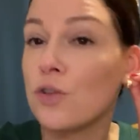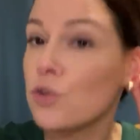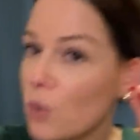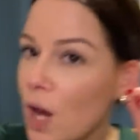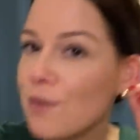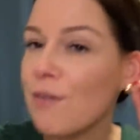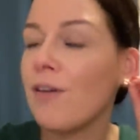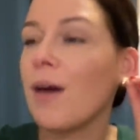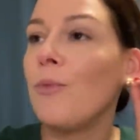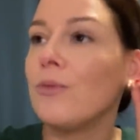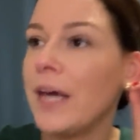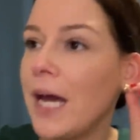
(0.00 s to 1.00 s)
soir, je vais faire
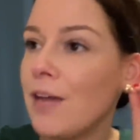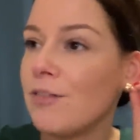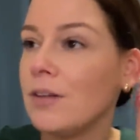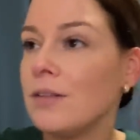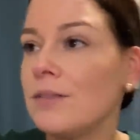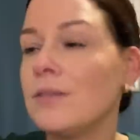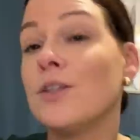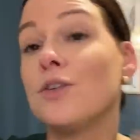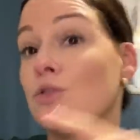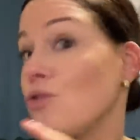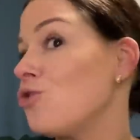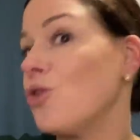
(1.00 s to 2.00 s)
mon drive
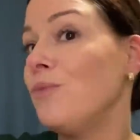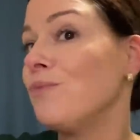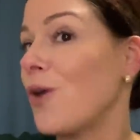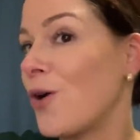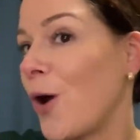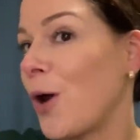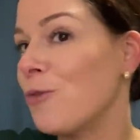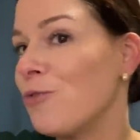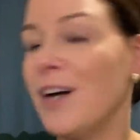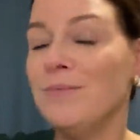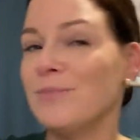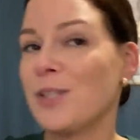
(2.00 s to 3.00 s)
Joe, encore une
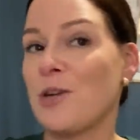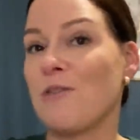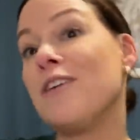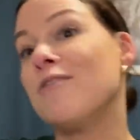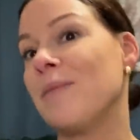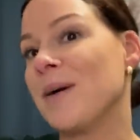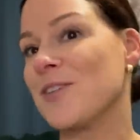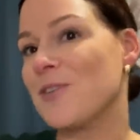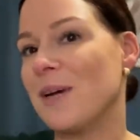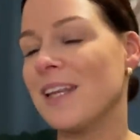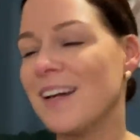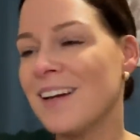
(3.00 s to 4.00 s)
fois, je le fais une fois par
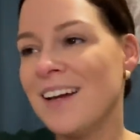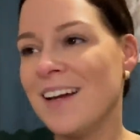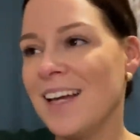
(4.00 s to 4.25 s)
semaine, hein.